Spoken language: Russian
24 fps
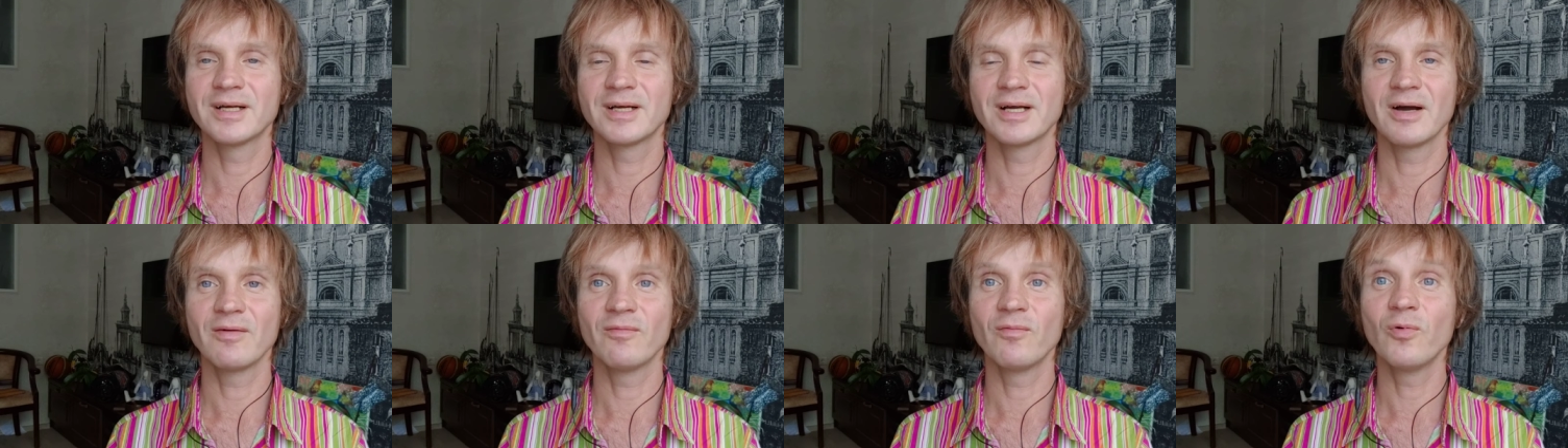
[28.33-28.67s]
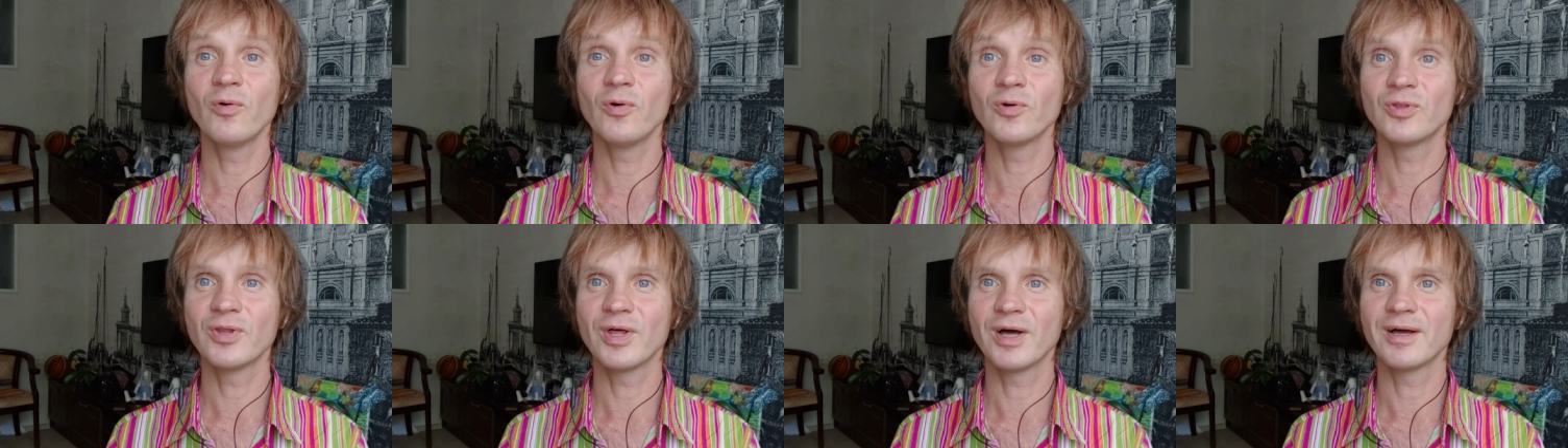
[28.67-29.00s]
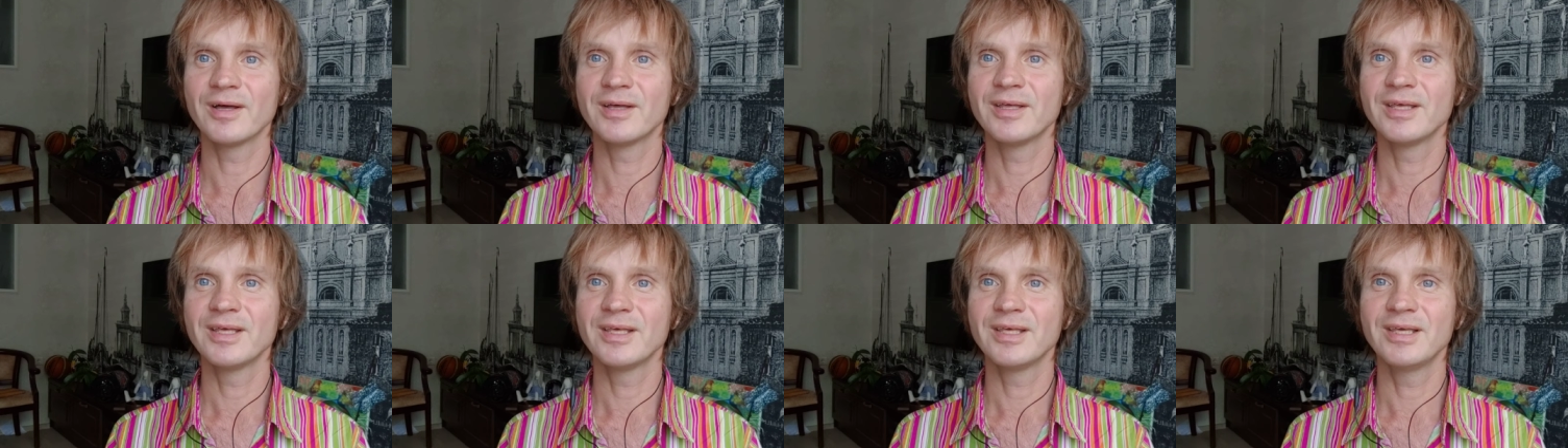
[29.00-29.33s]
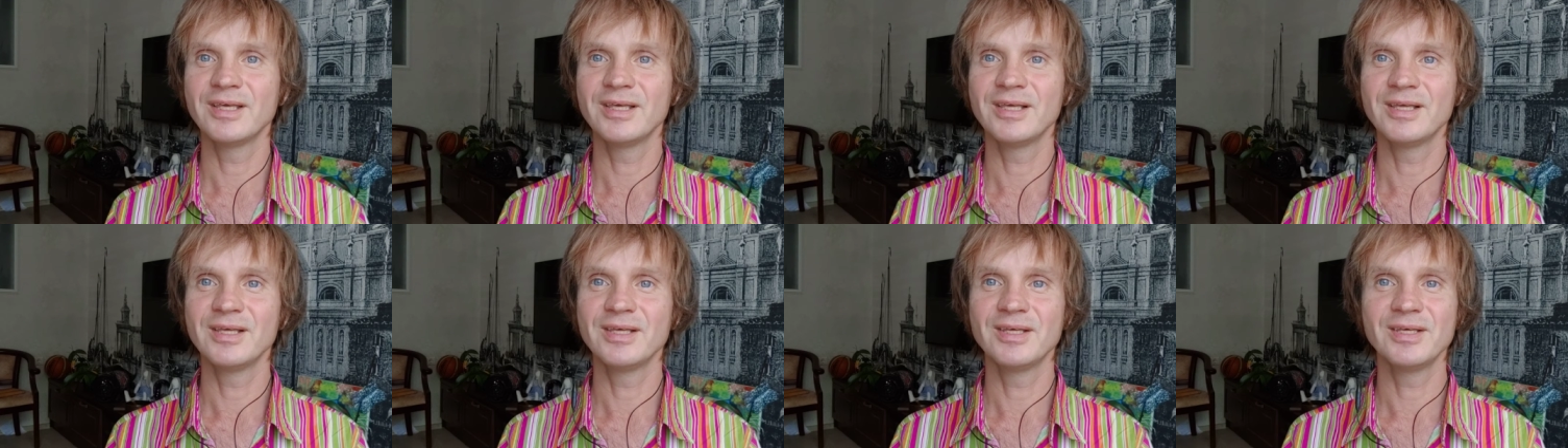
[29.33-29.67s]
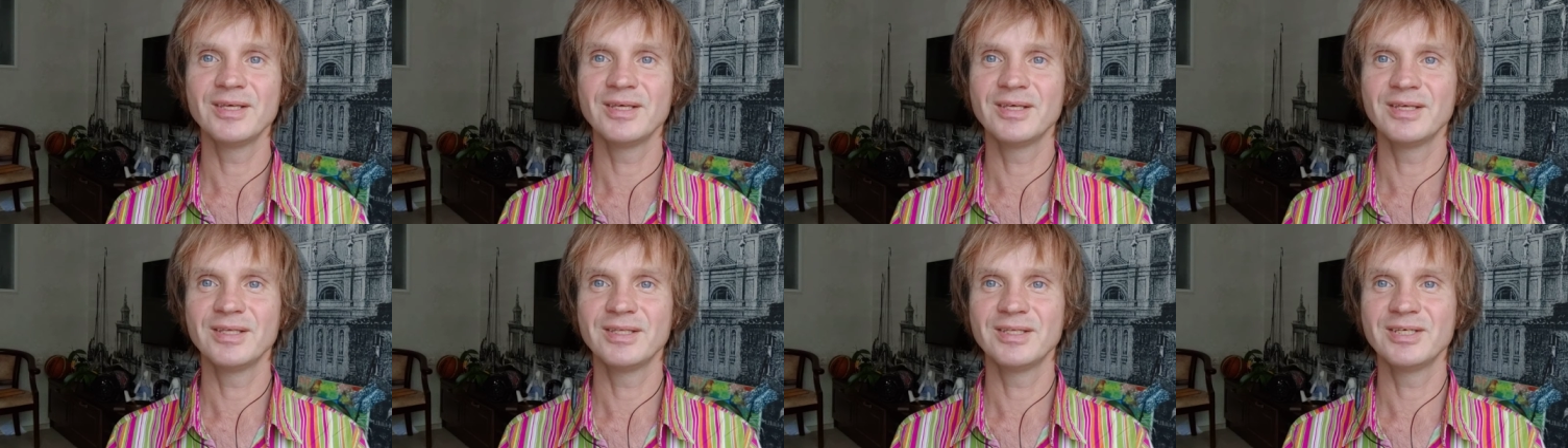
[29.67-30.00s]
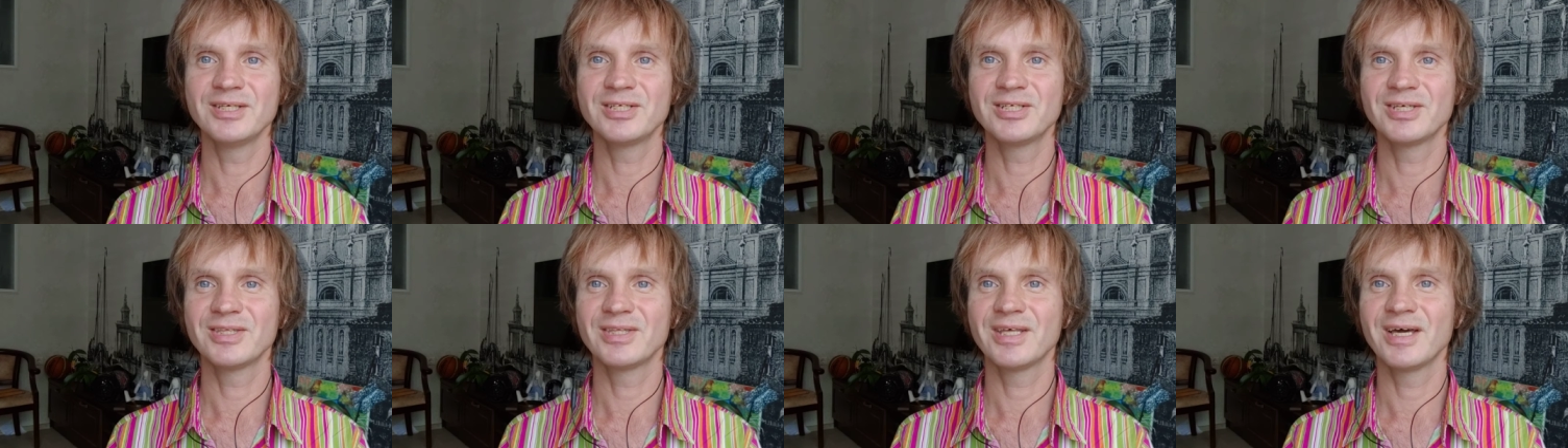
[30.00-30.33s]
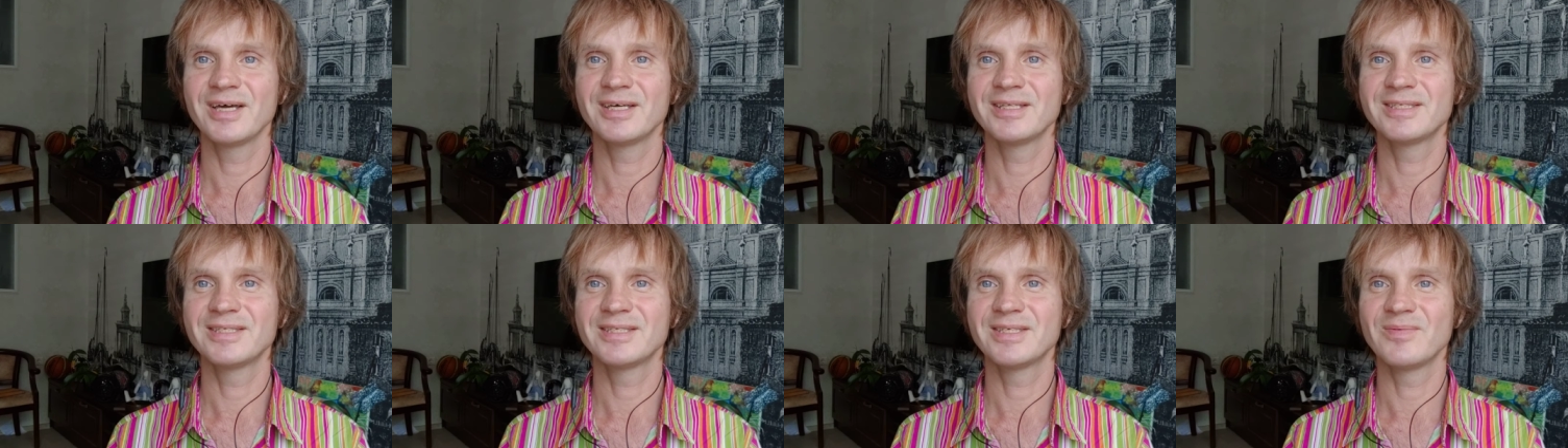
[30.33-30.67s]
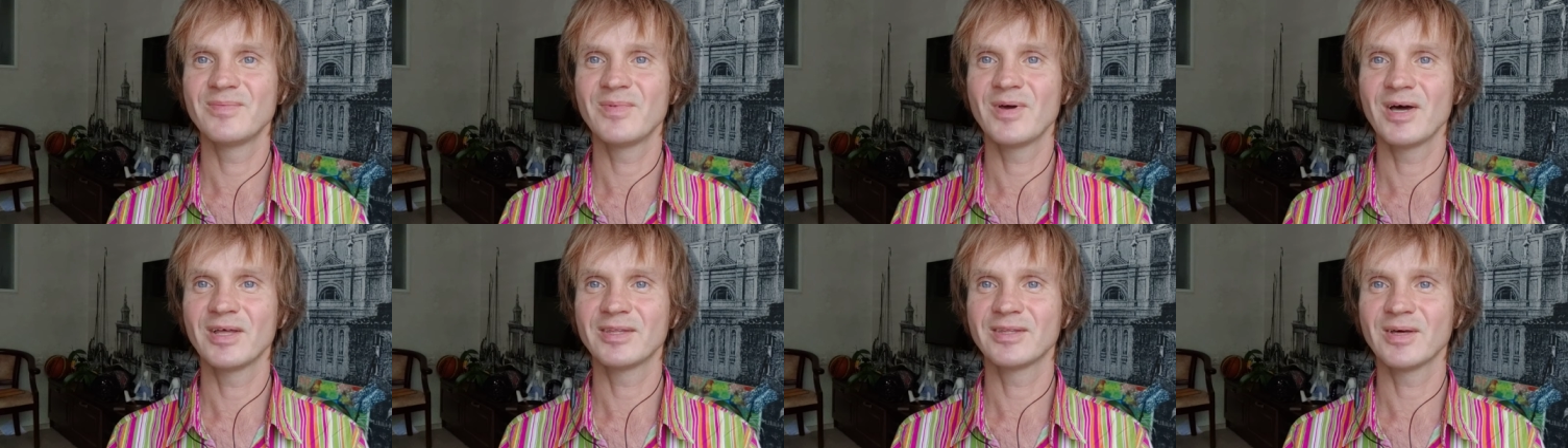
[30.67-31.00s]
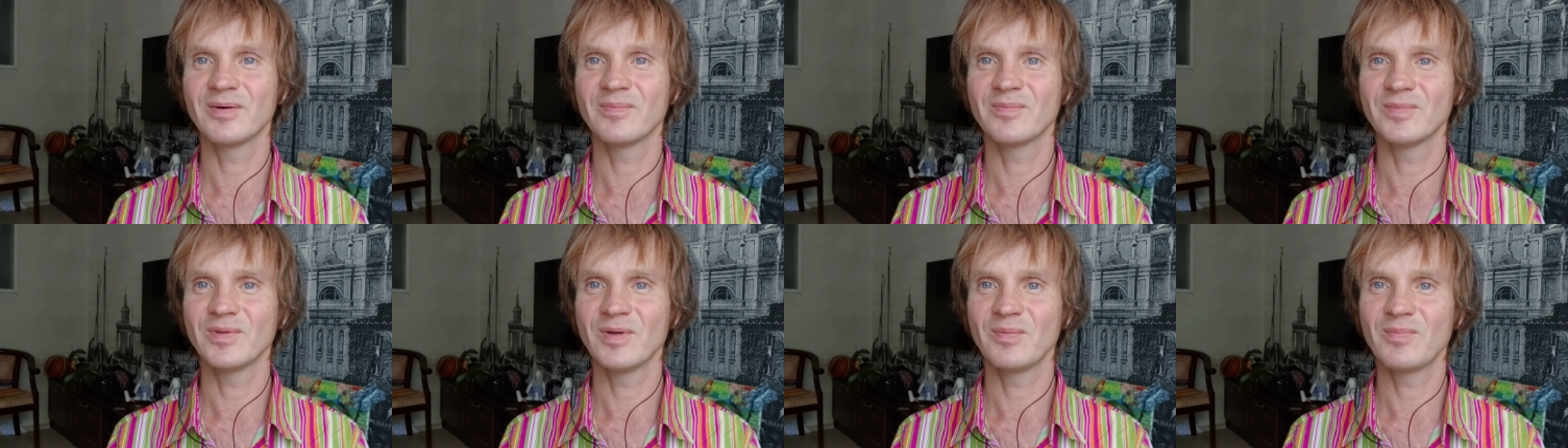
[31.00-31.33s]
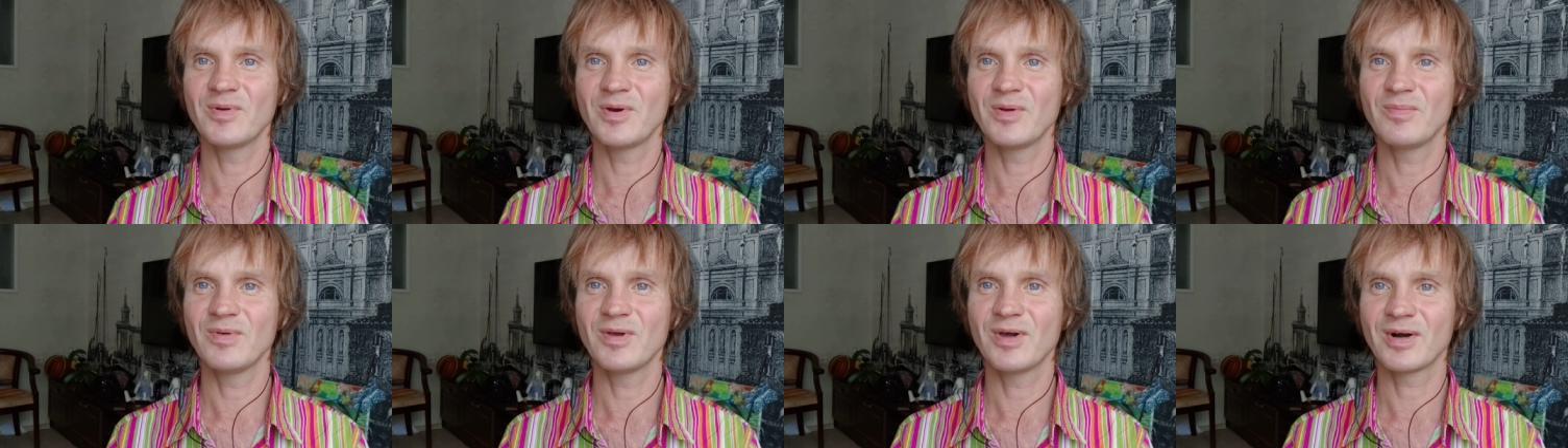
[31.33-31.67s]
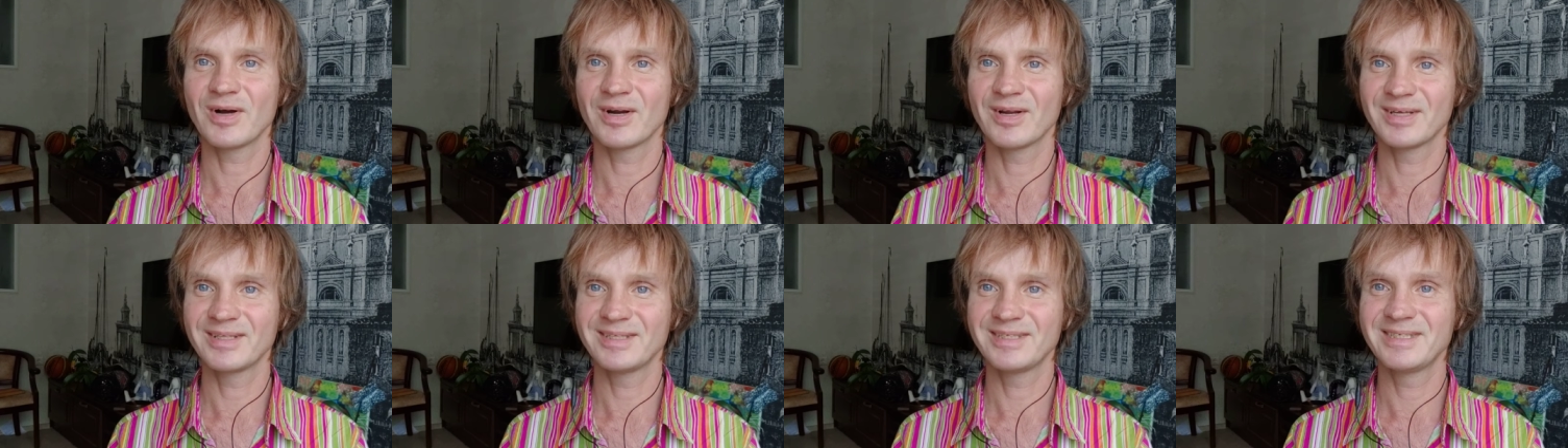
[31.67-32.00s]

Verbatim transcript: кого-то, и не считает себя, там, например,